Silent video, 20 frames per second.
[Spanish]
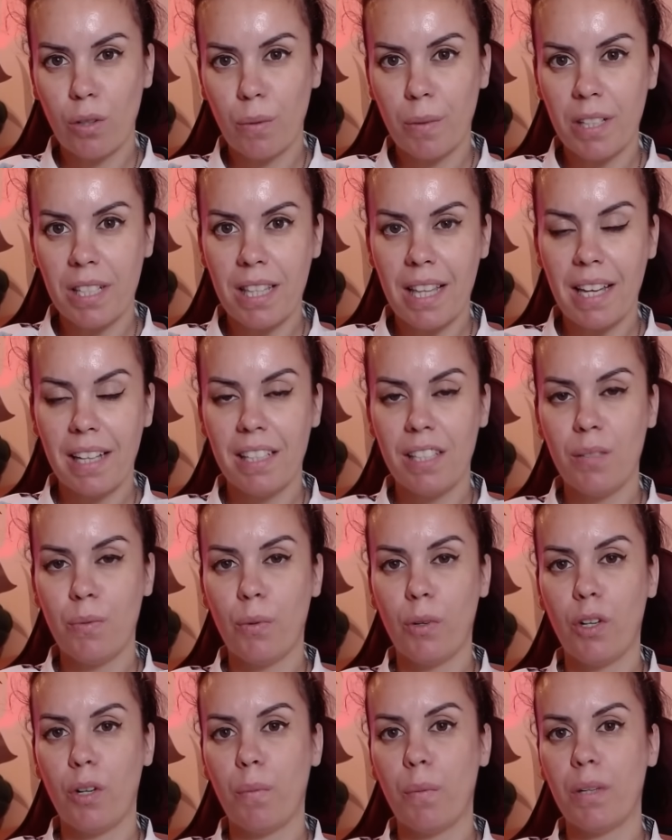¿Cómo estáis?
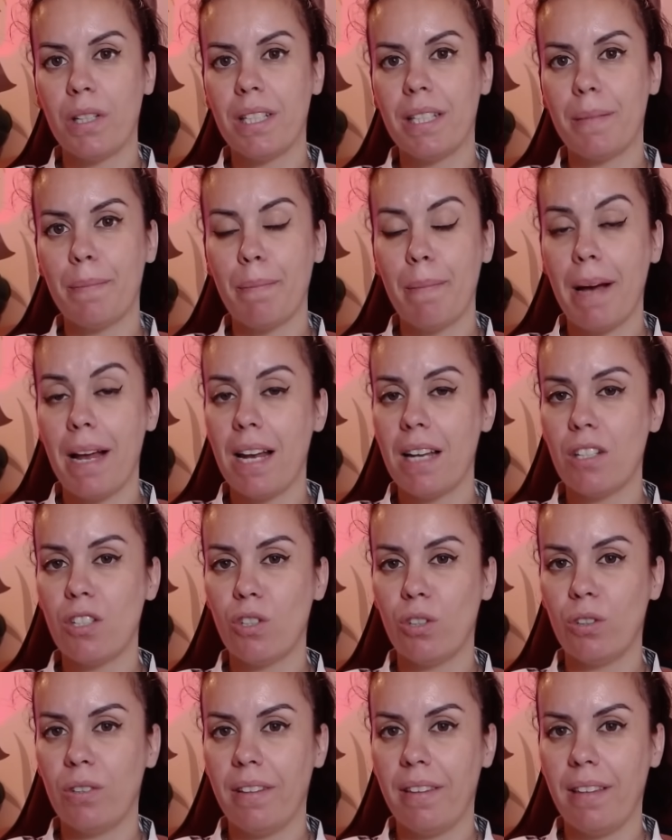Bueno, pues
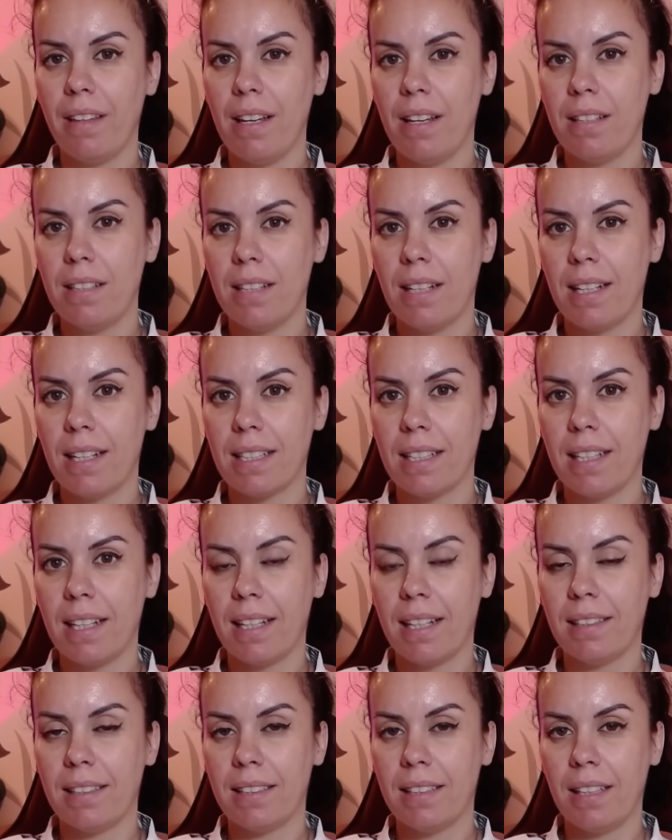malas noticias las que
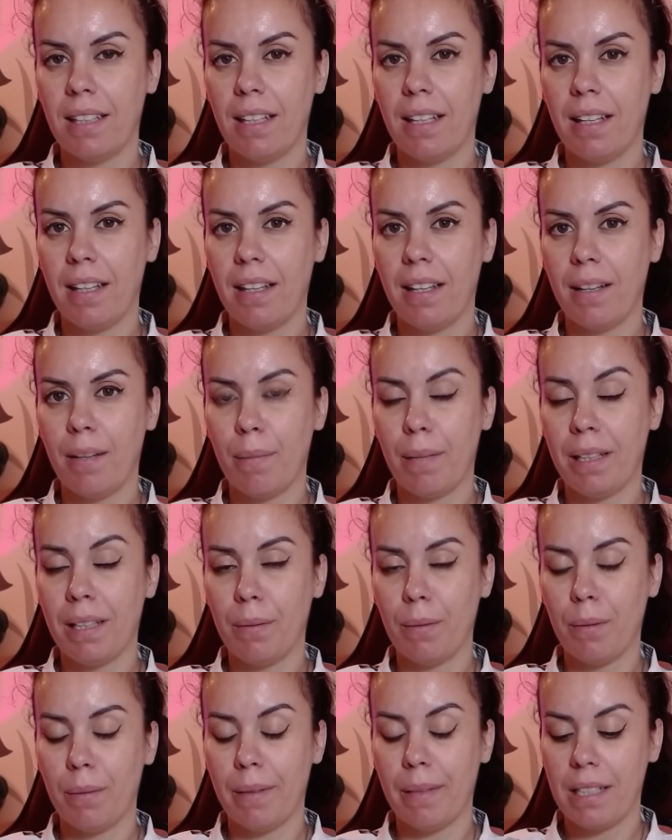llegan desde
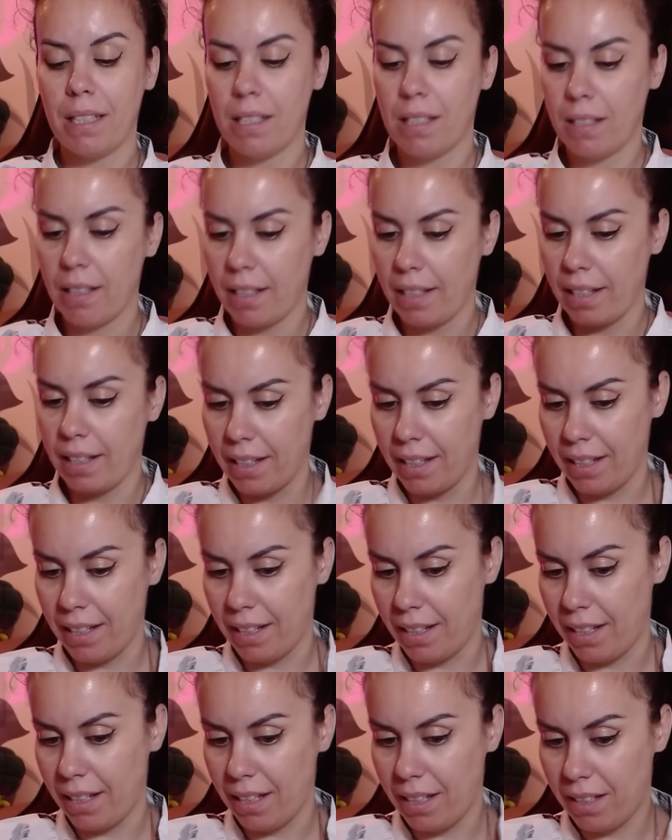Valdebebas.
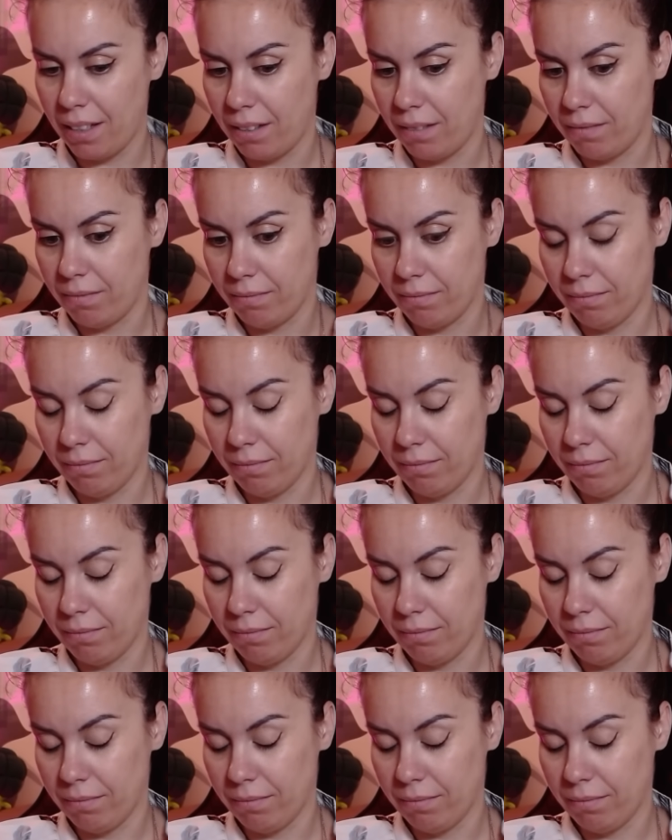Eh,